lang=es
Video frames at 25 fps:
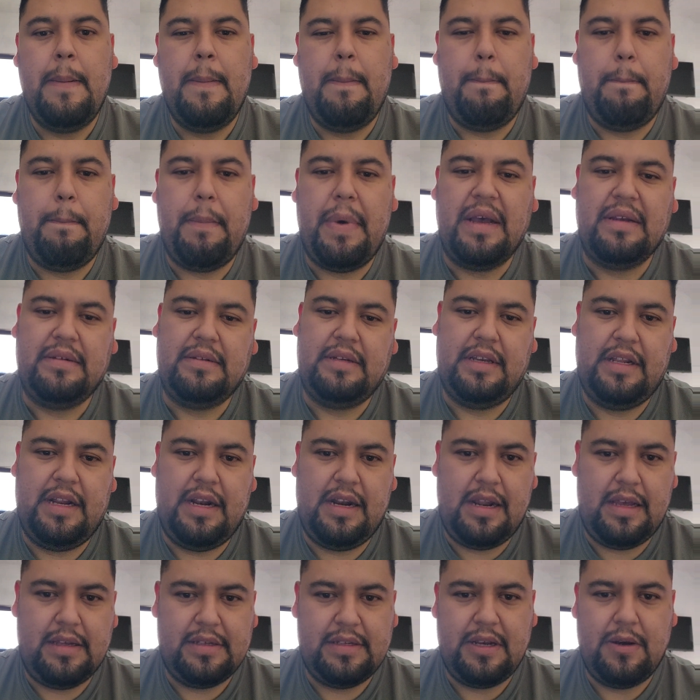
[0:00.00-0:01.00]
vas a ir a
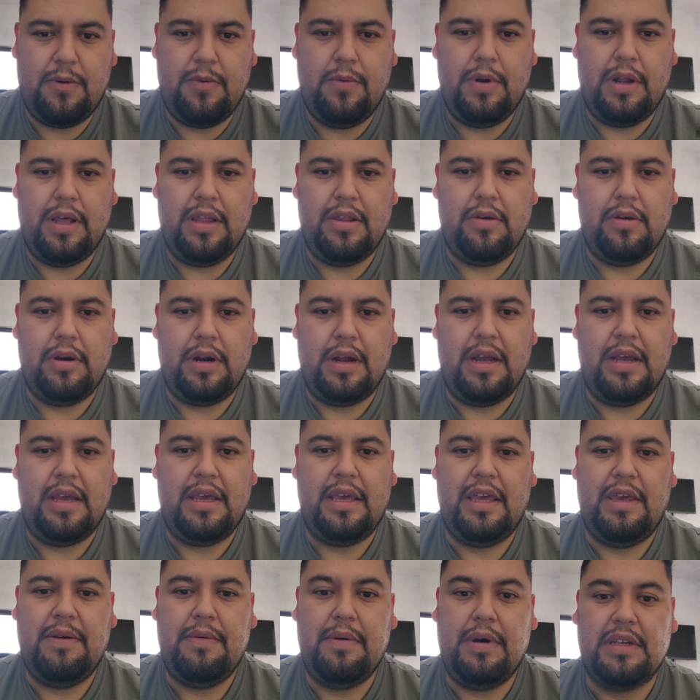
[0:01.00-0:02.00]
la aseguradora
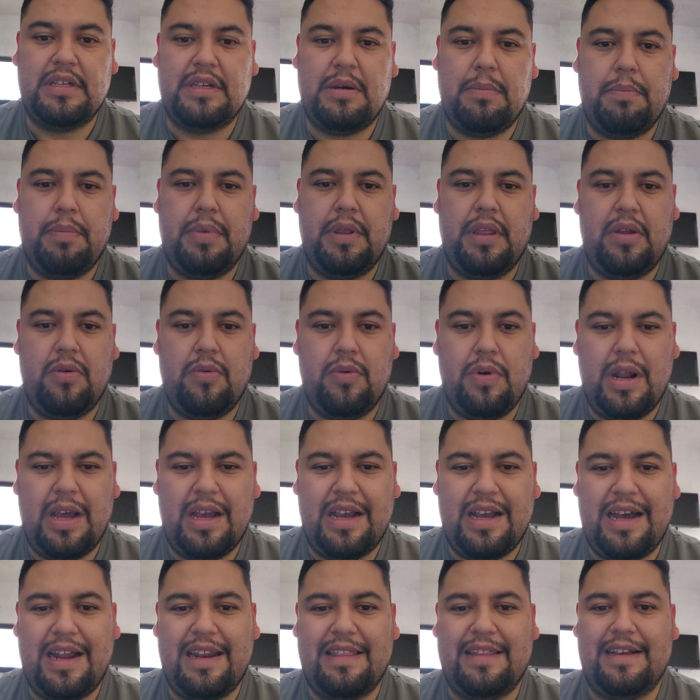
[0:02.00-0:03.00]
y vas a pedir una
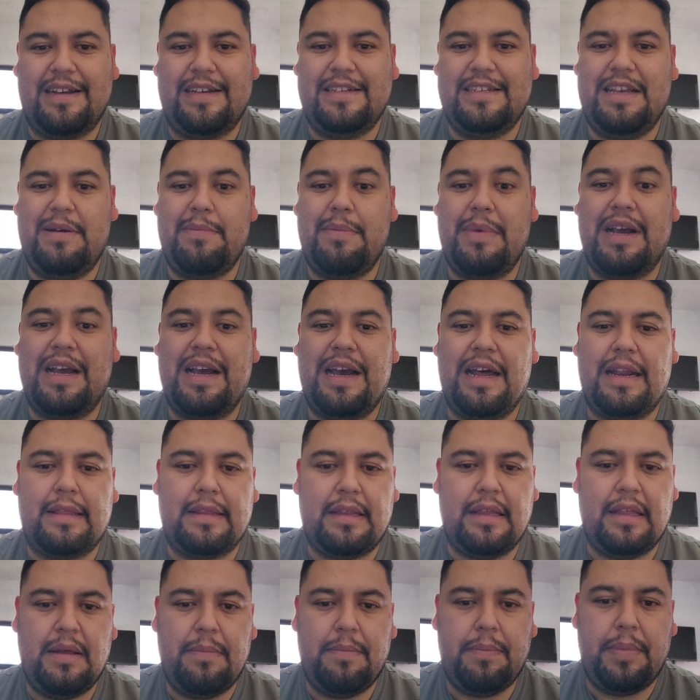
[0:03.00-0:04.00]
carta que se llama
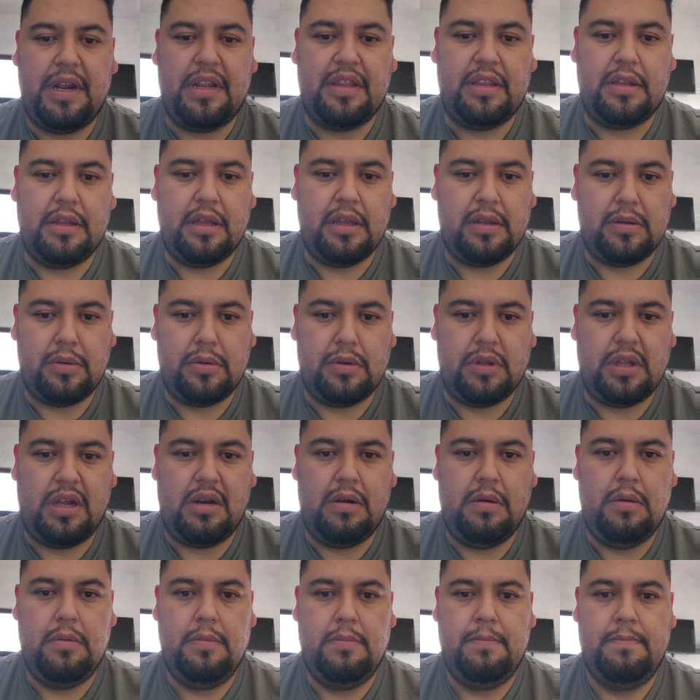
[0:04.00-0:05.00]
carta de pérdida total.
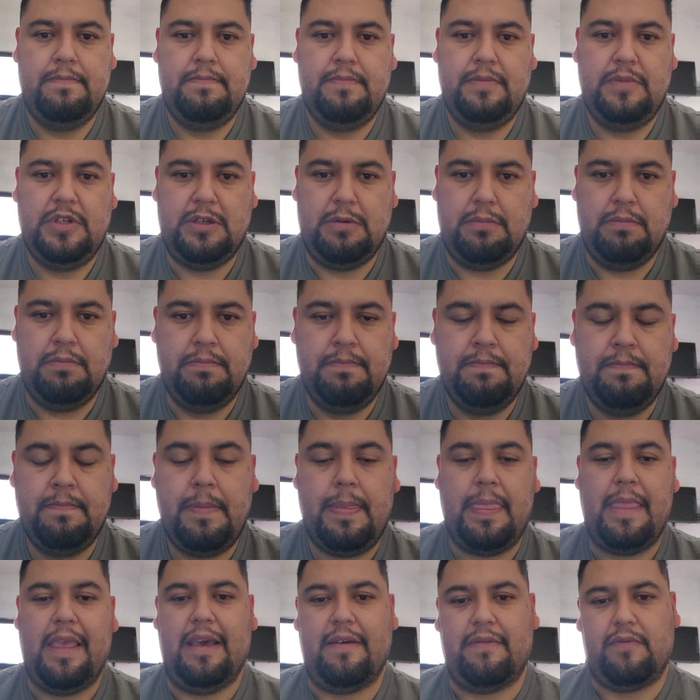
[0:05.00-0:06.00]

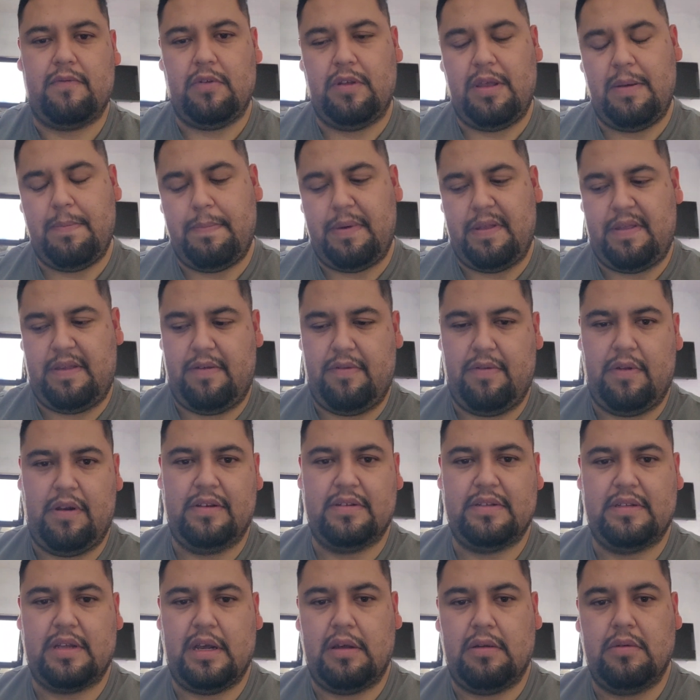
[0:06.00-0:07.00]
Esto dependiendo del
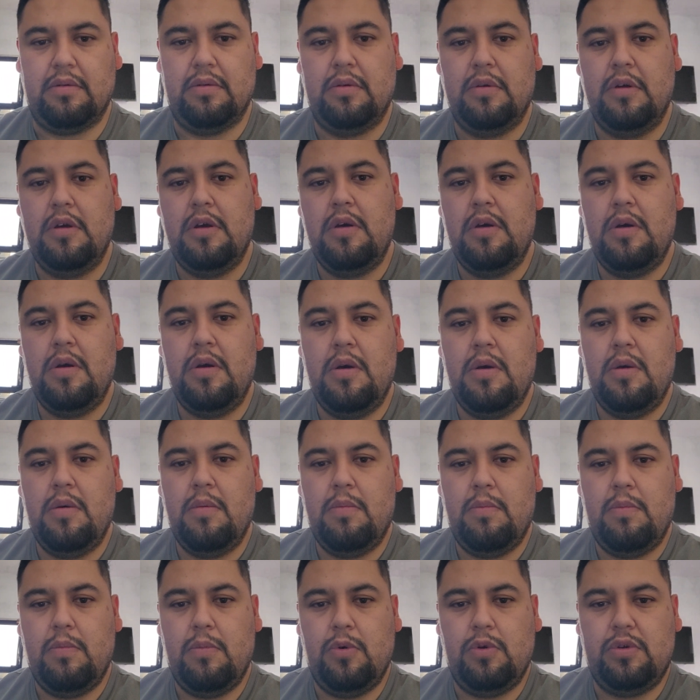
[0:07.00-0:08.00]
estado.
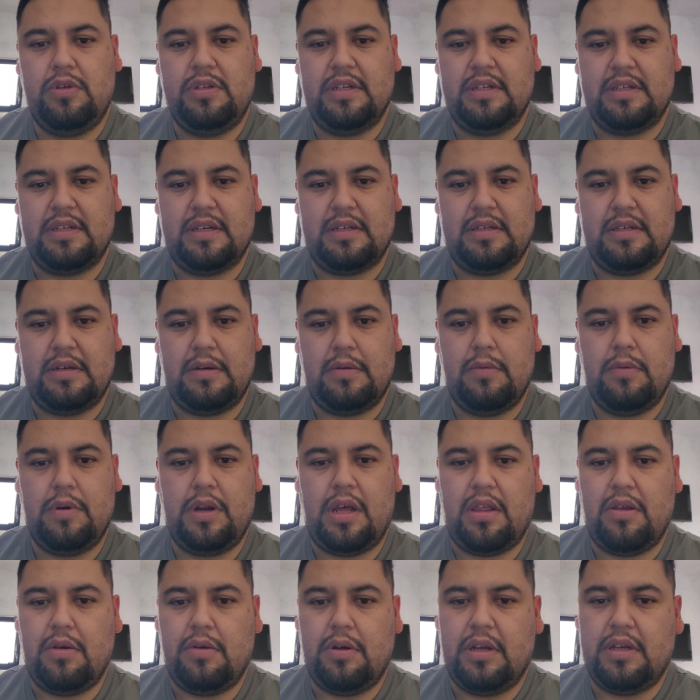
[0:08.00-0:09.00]
Muchas
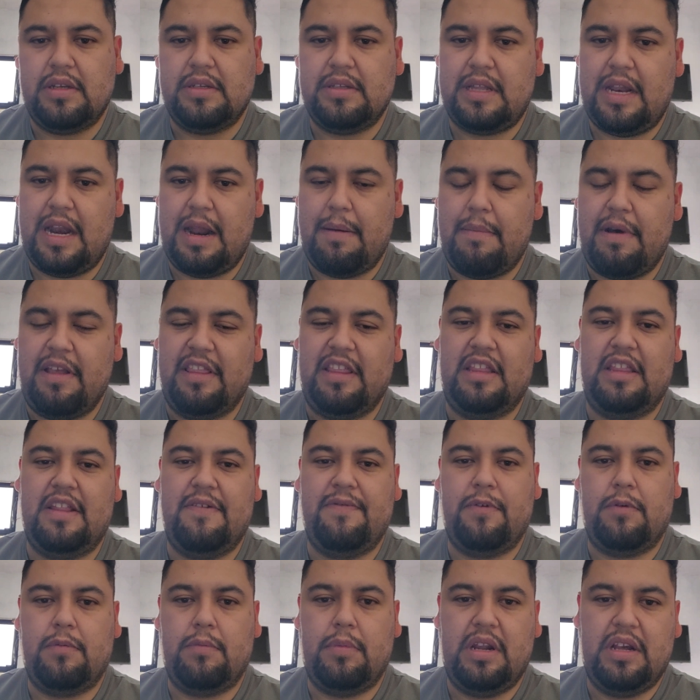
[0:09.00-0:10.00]
aseguradoras te la mandan de
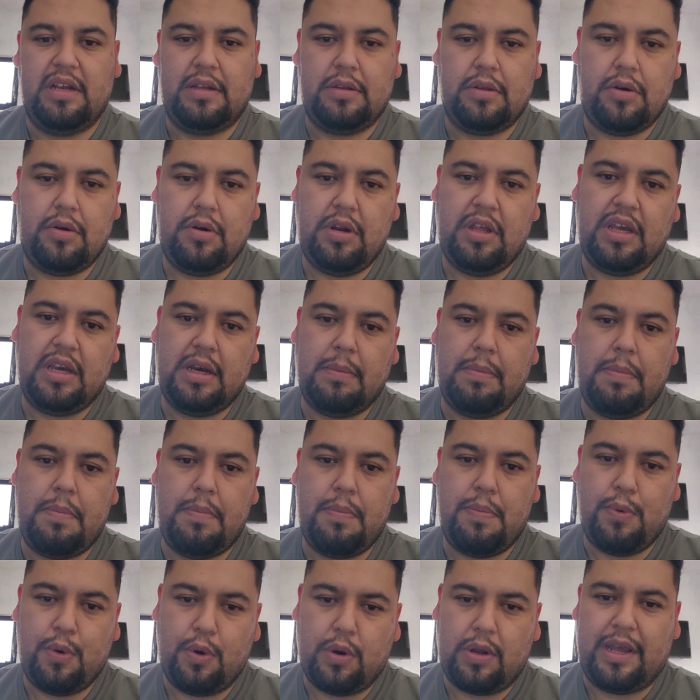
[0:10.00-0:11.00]
forma electrónica
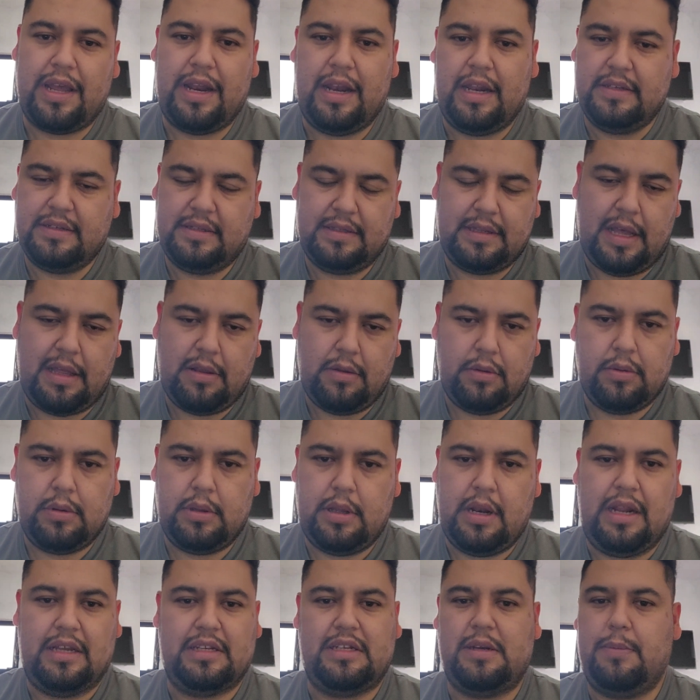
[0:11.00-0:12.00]
porque el estado
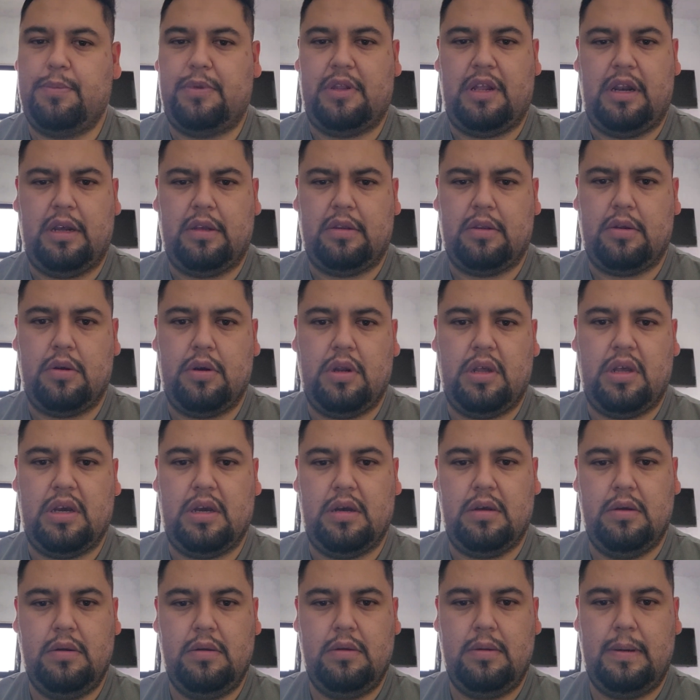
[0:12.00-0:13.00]
te la acepta electrónica.
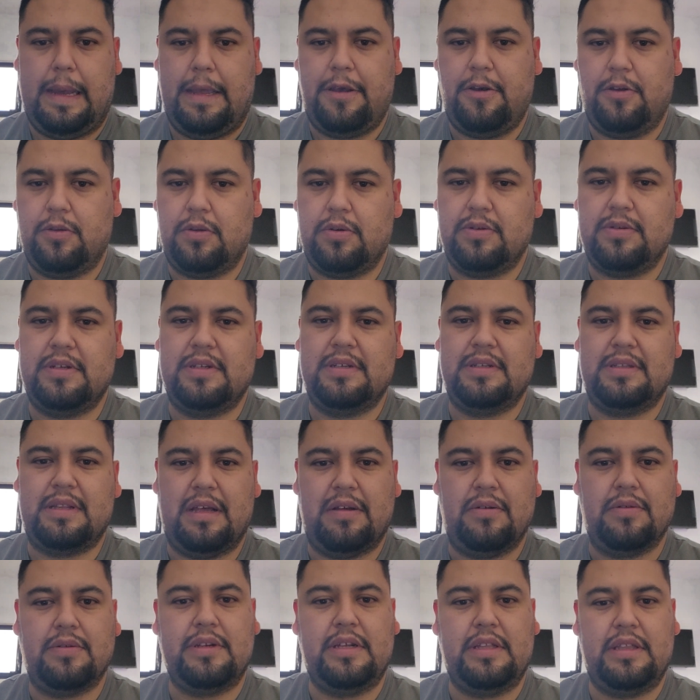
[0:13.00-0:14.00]
Hay otros
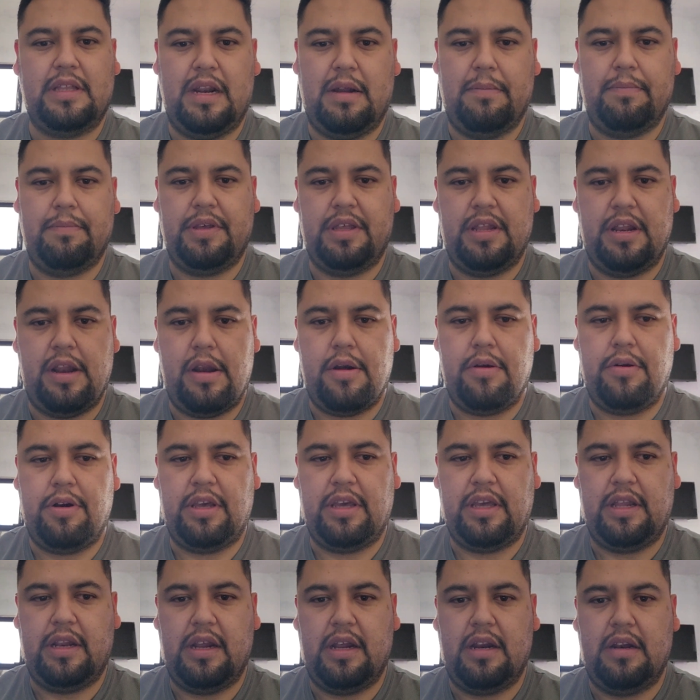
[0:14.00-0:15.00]
estados que te la piden
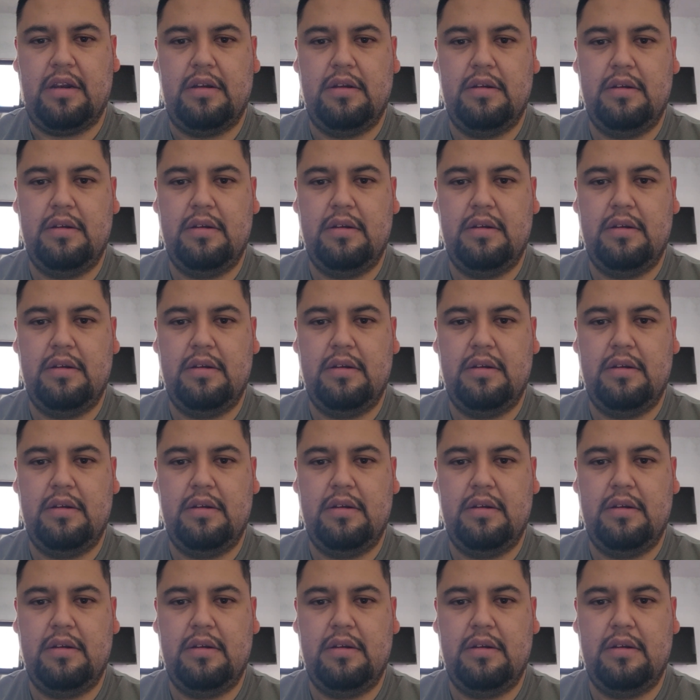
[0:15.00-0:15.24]
original.